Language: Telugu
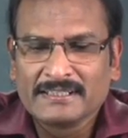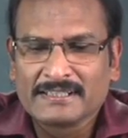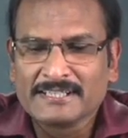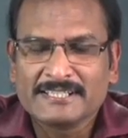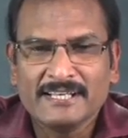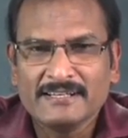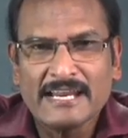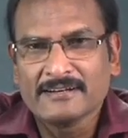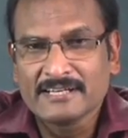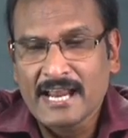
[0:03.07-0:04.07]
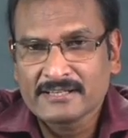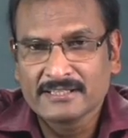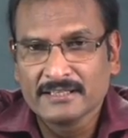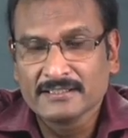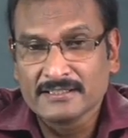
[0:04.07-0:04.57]
క్రిస్టియన్
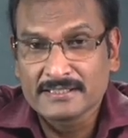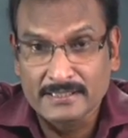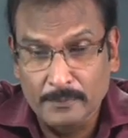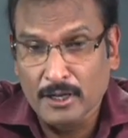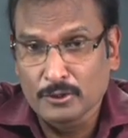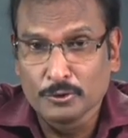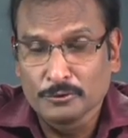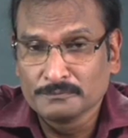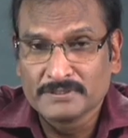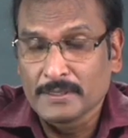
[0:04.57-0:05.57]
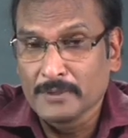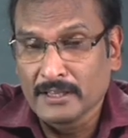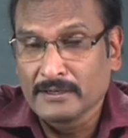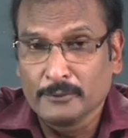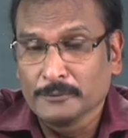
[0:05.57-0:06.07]
ఇంటర్నేషనల్ సెమినార్లో
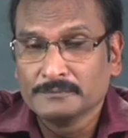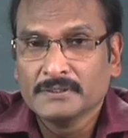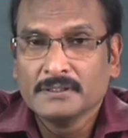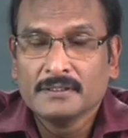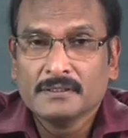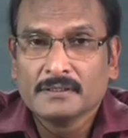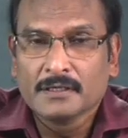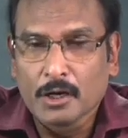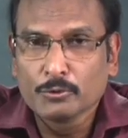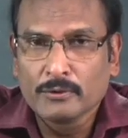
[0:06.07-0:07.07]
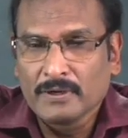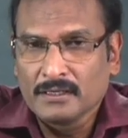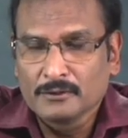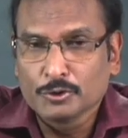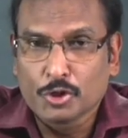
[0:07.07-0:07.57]
సెమినరీలో గౌరవ
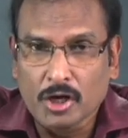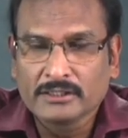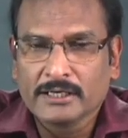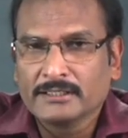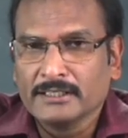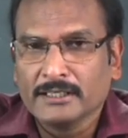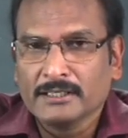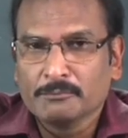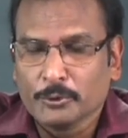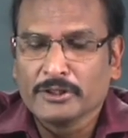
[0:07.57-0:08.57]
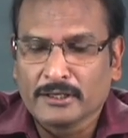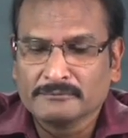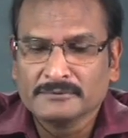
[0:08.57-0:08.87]
డాక్టరేట్ని పొందారు